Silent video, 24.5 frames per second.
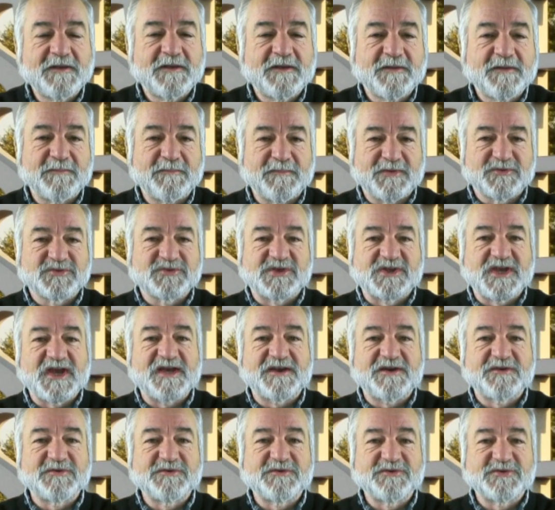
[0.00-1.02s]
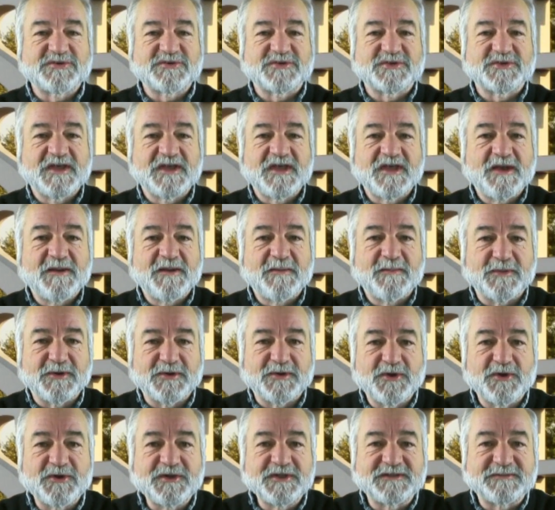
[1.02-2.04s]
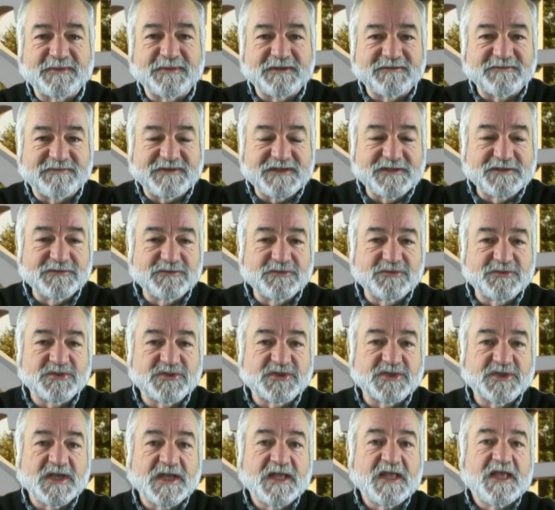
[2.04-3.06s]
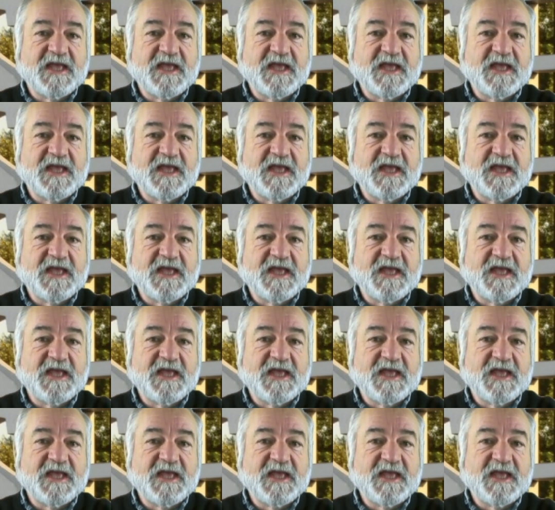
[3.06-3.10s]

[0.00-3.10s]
Meus caros, boa noite, bem-vindos.